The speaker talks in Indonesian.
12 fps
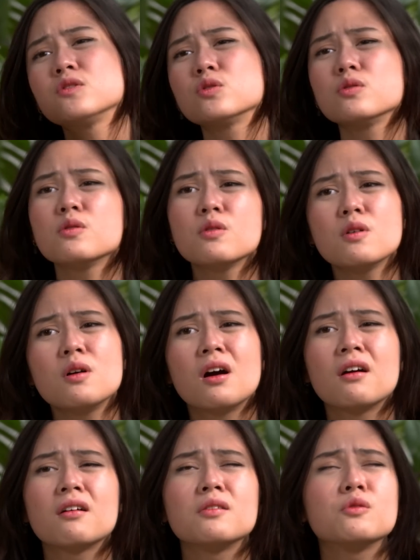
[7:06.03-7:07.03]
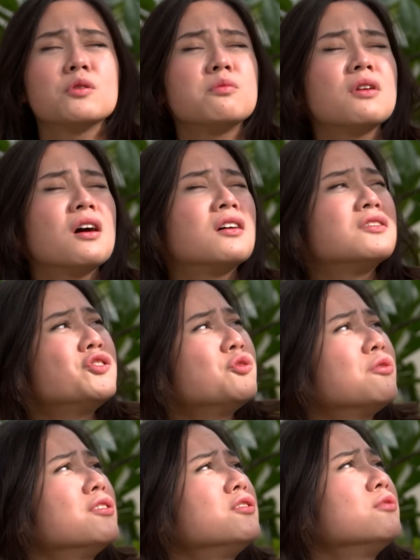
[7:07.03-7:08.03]
tuh. Kan gue belum
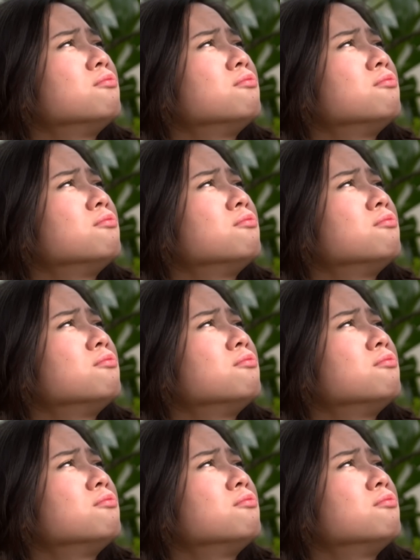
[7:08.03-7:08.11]
jualnya